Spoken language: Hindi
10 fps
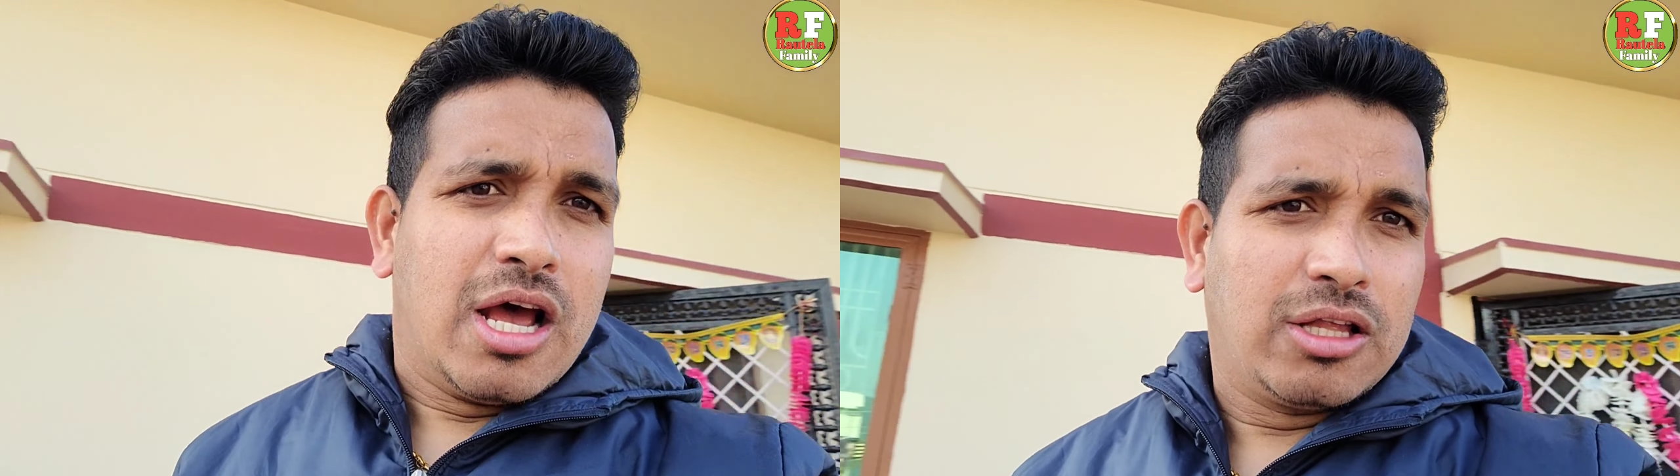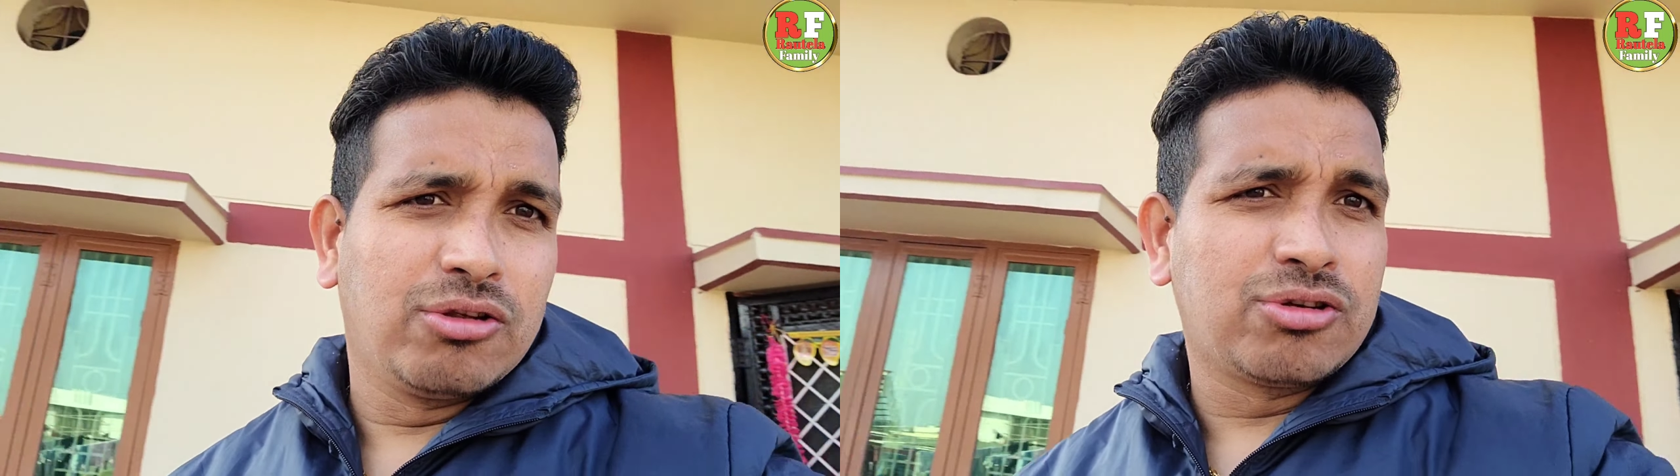
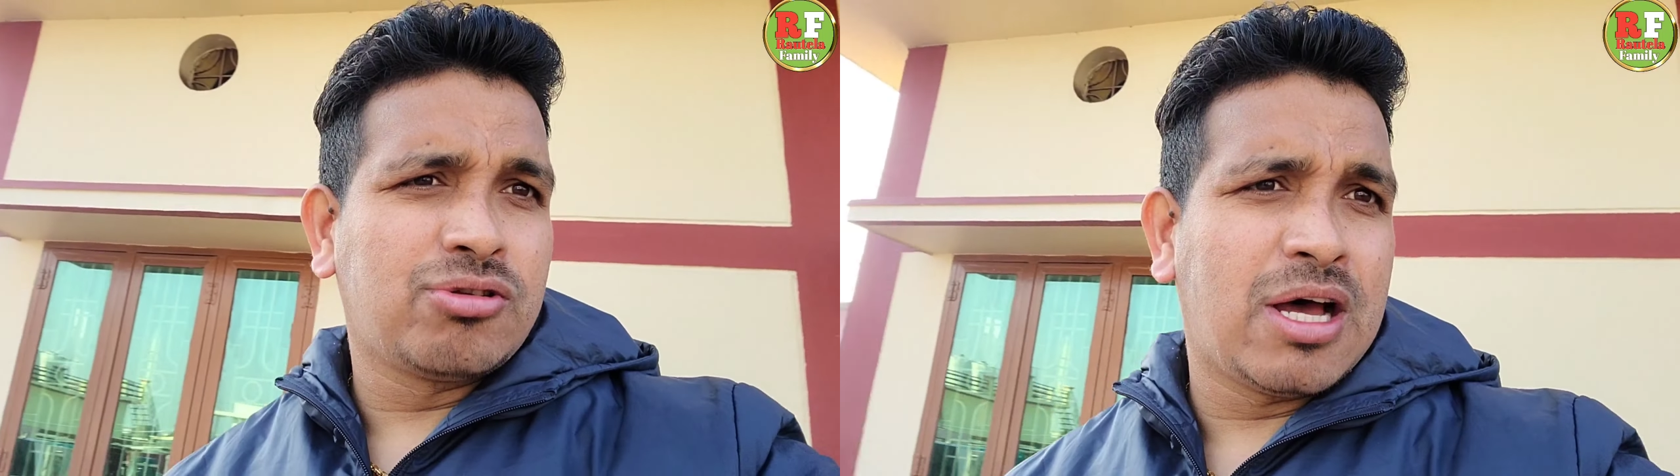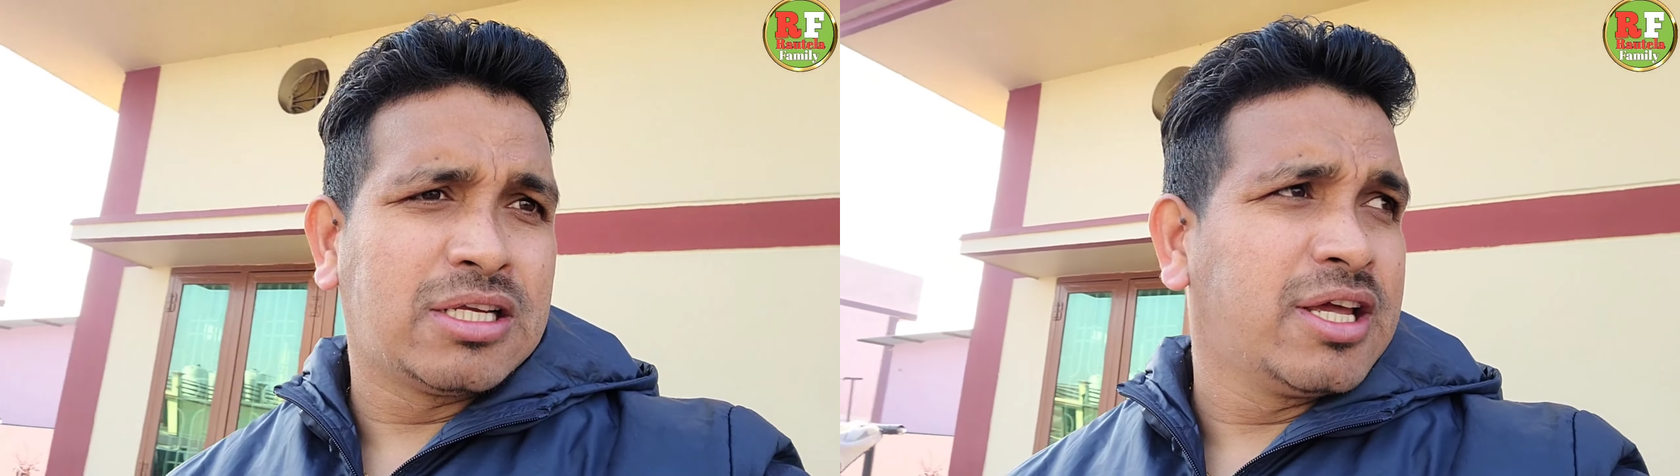तो
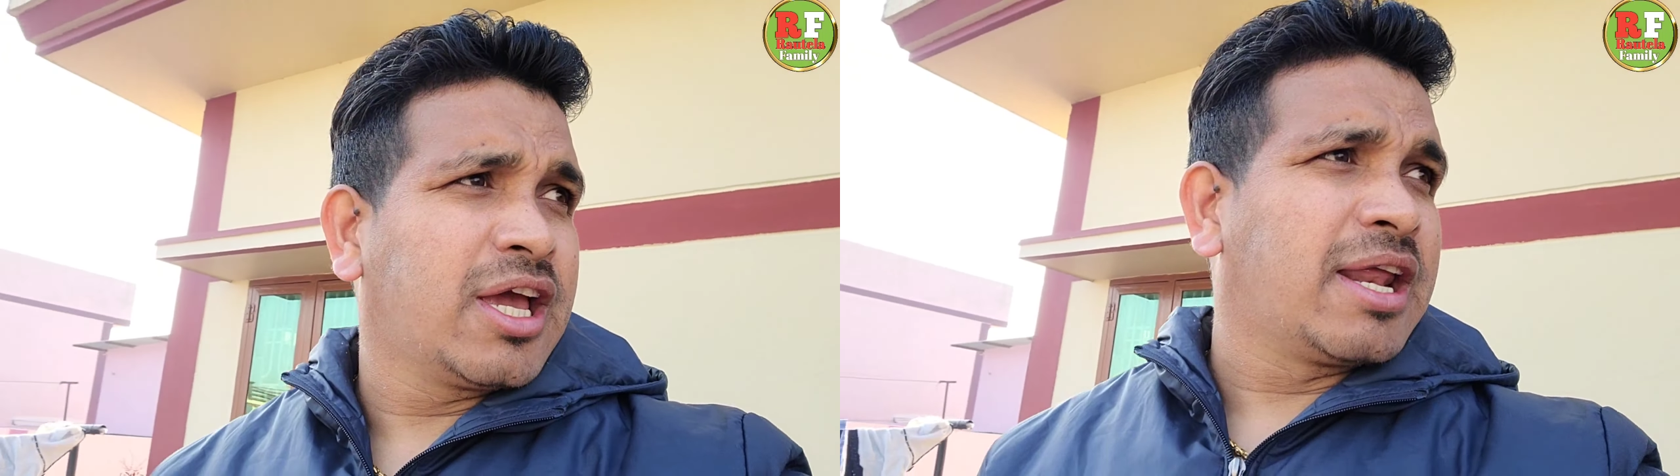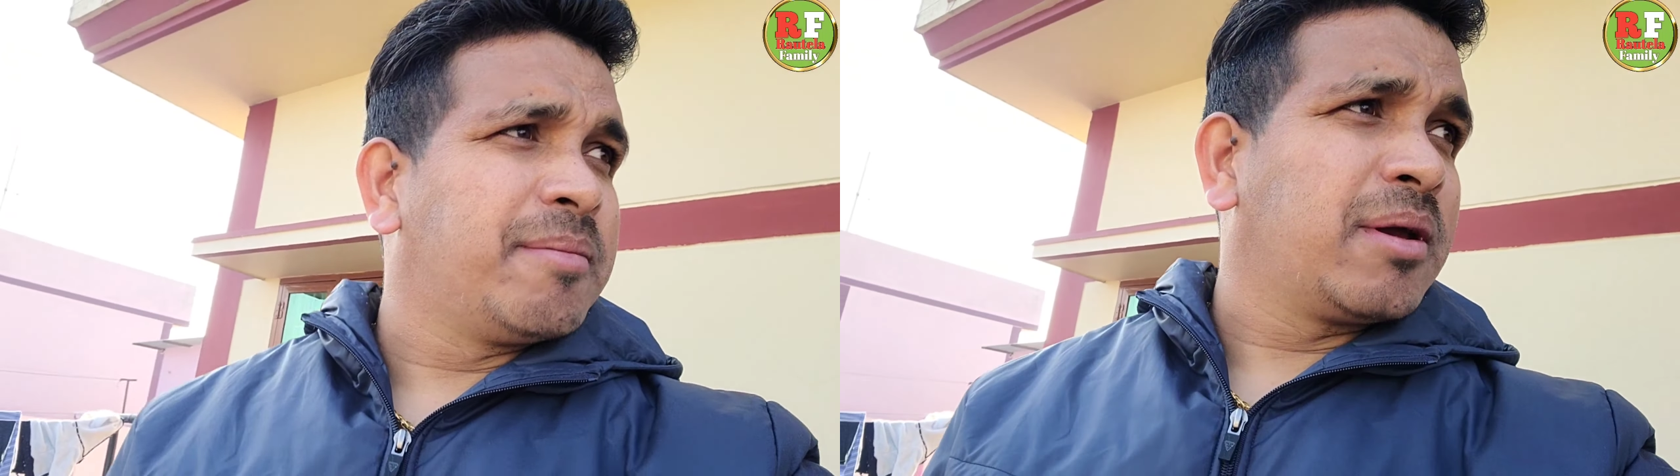दोस्तों आज लेके
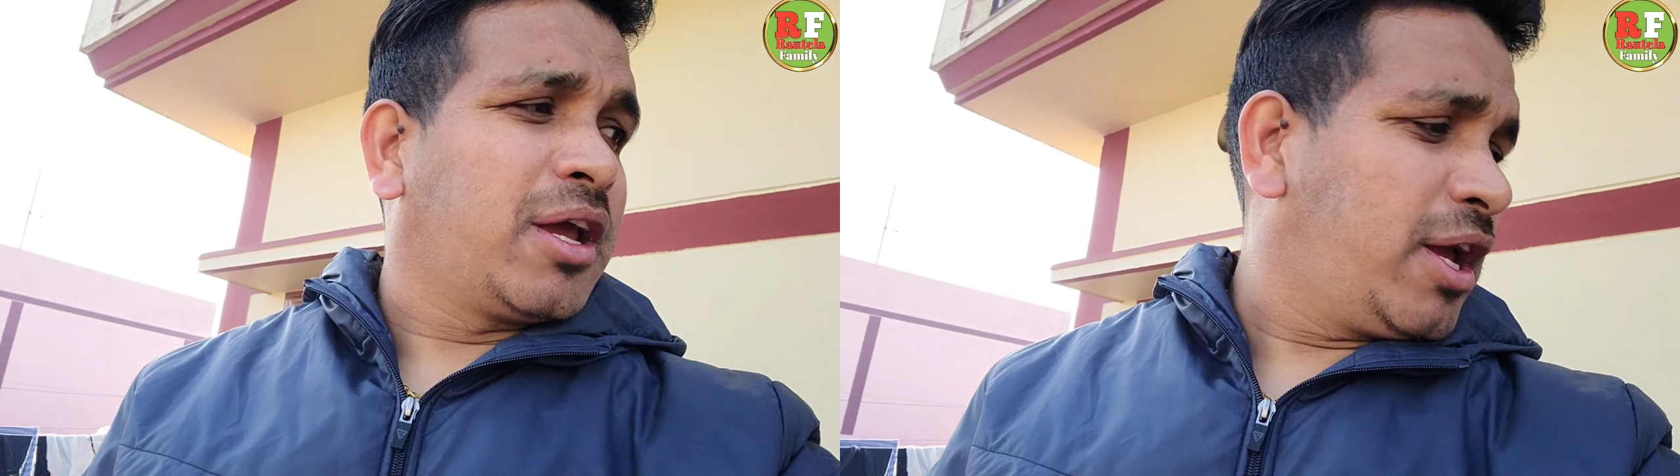आ रहे हम एक,